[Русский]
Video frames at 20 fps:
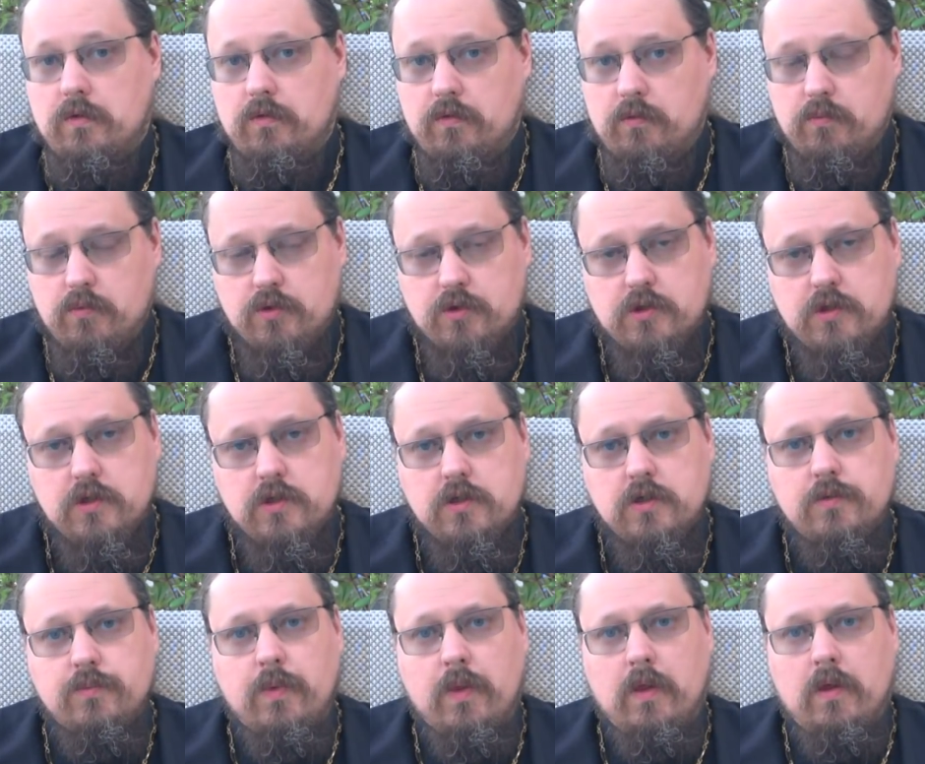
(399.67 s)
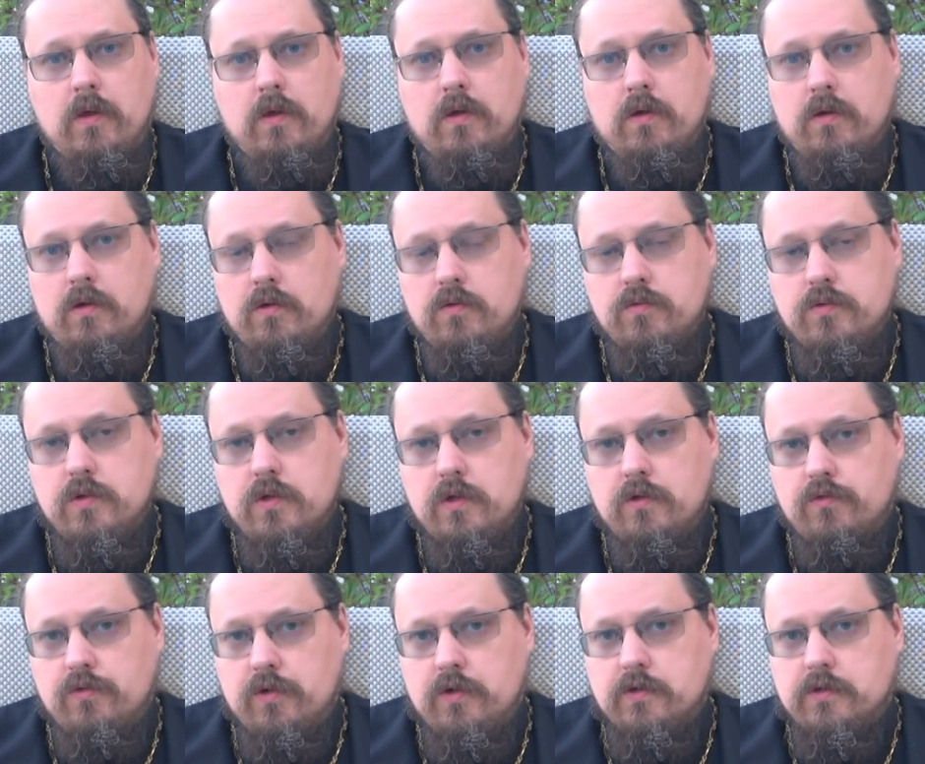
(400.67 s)
вводит в заблуждение
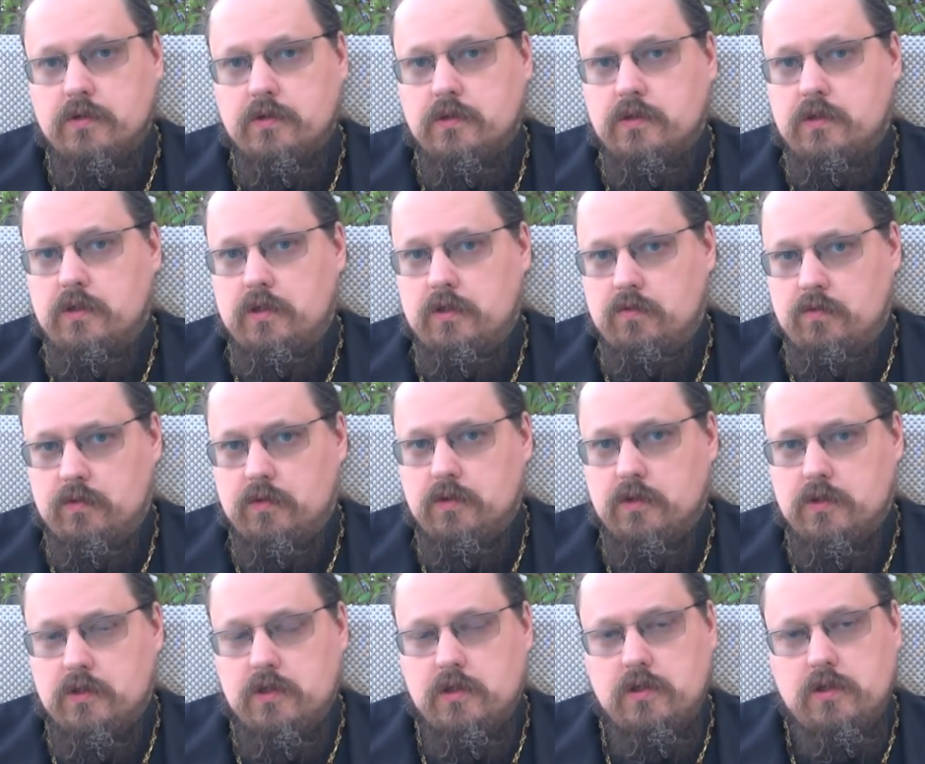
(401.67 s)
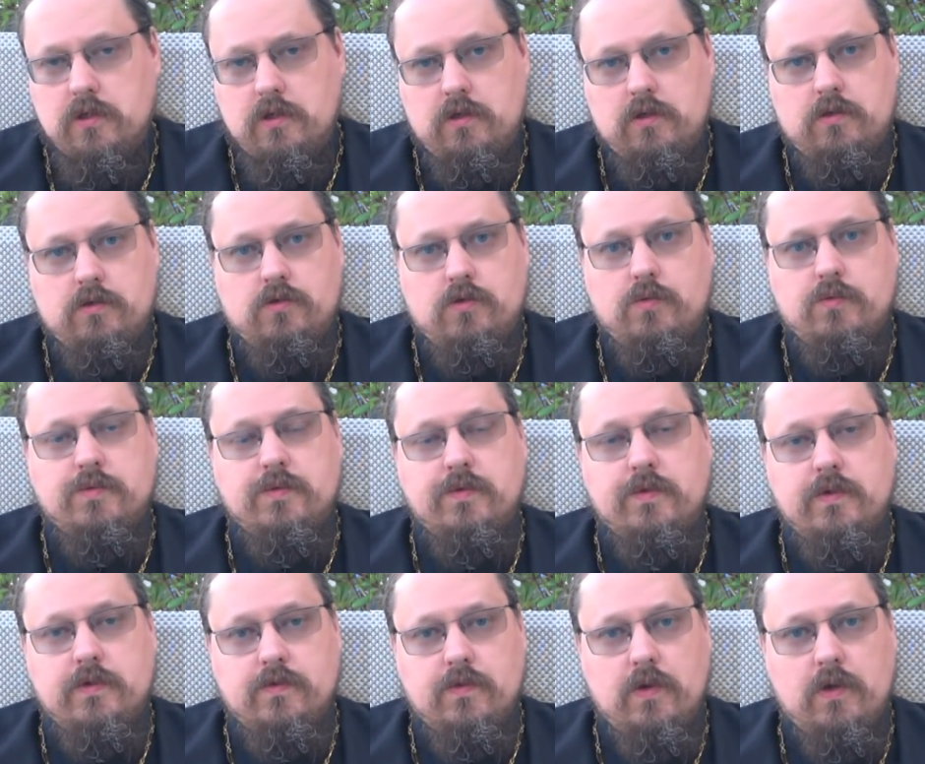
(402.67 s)
людей, в частности, в отношении
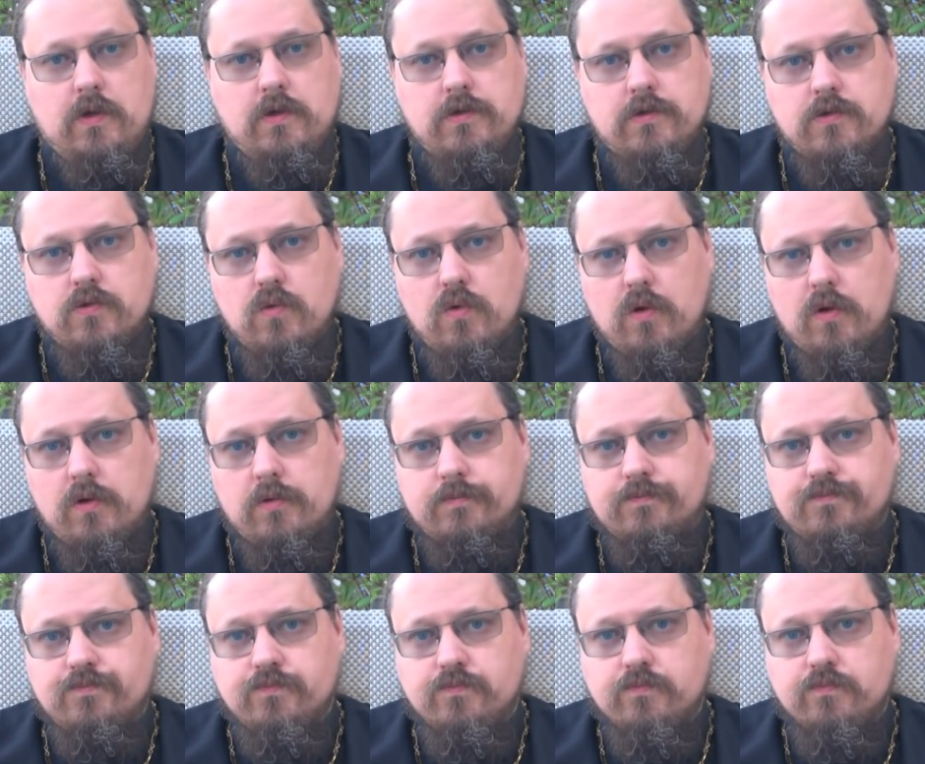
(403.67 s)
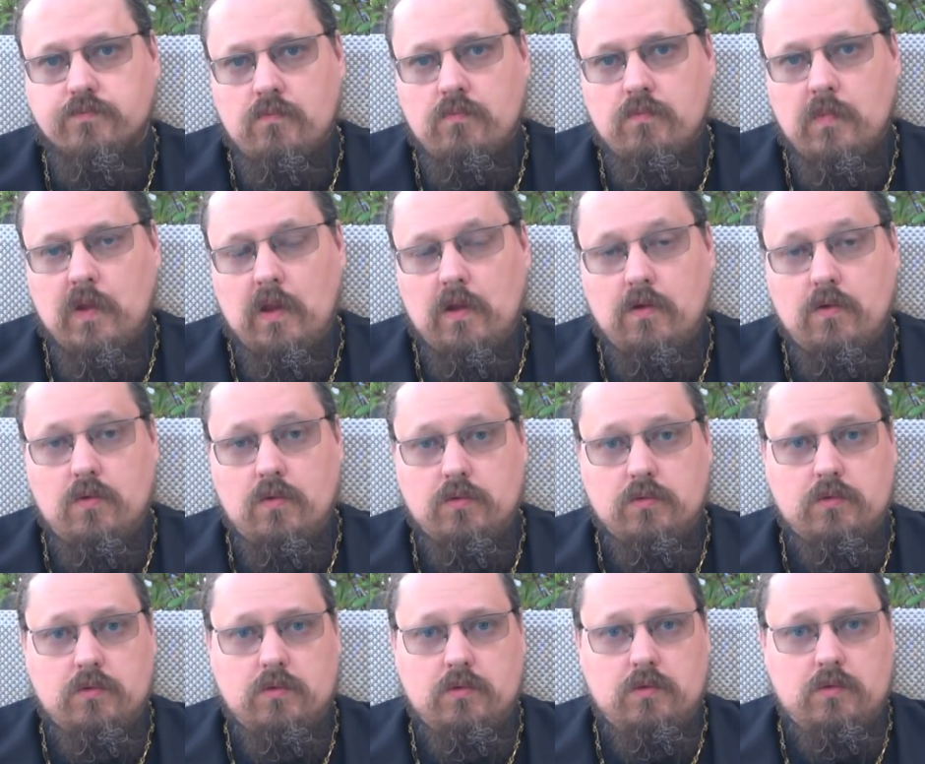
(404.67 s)
собственной своей истории, и
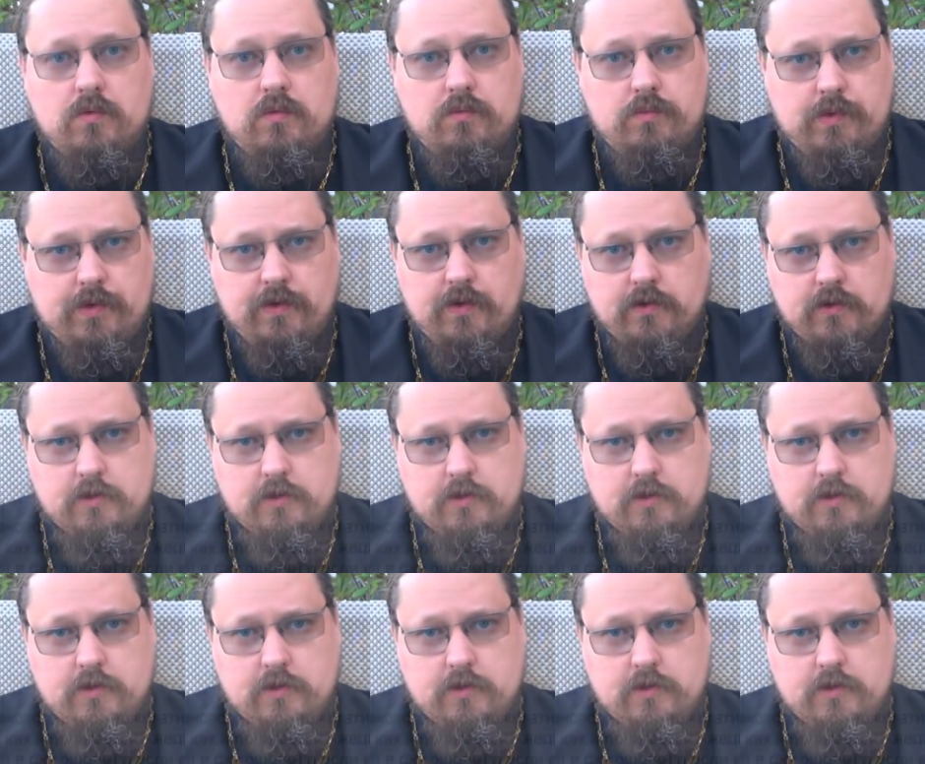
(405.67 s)
он э,